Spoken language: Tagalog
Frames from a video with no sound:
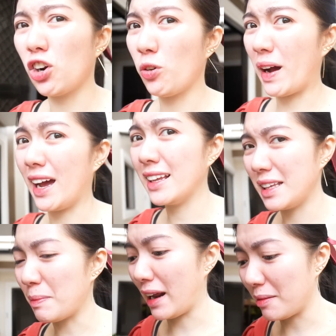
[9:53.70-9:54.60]
Jowa,
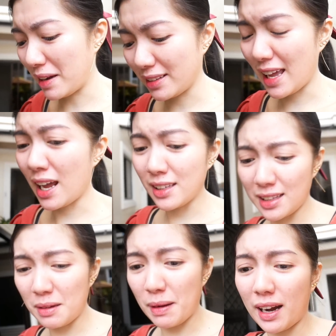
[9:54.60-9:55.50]
hindi para mag-date,
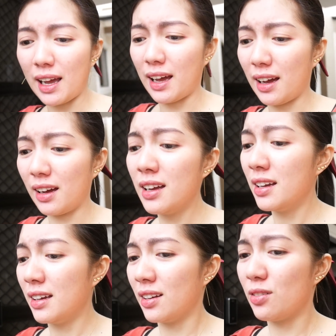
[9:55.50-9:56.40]
hindi para
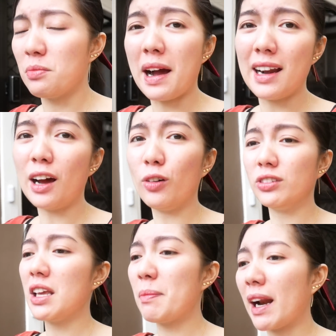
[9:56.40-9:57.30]
gumala,
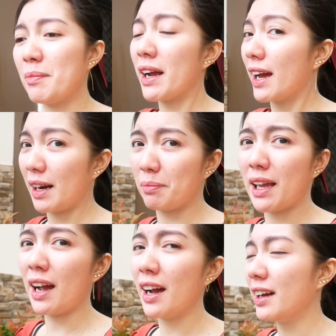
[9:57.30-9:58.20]
kundi para maghanap
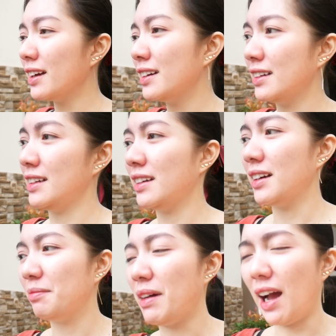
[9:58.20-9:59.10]
ng
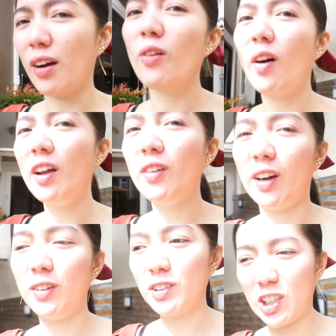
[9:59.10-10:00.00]
mga kung
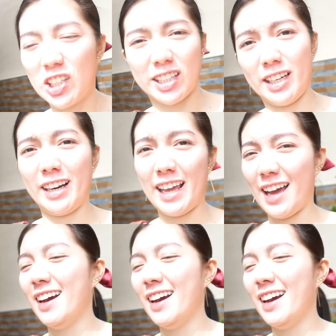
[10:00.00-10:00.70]
ano-anong chicheria.